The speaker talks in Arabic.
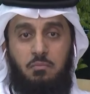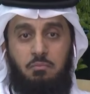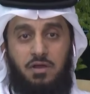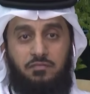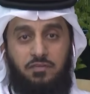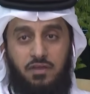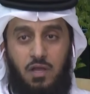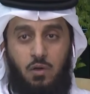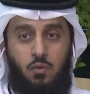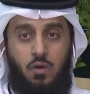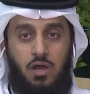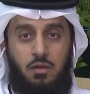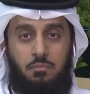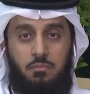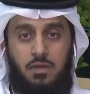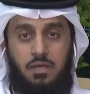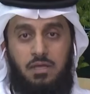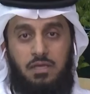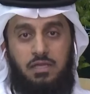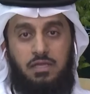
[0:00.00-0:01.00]
ما في قوائم
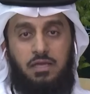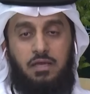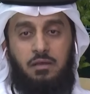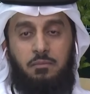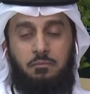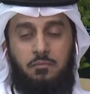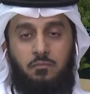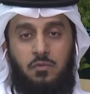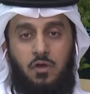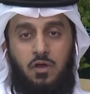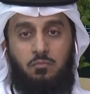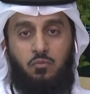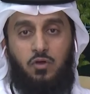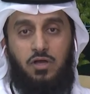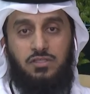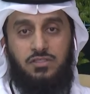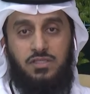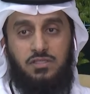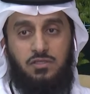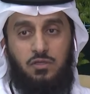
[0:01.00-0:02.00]
ماليه
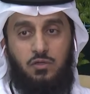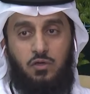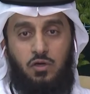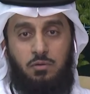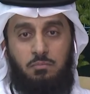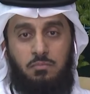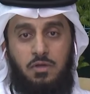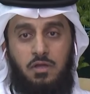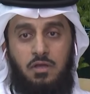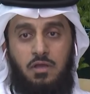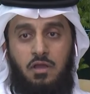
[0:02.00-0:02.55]
مخصصه لهم،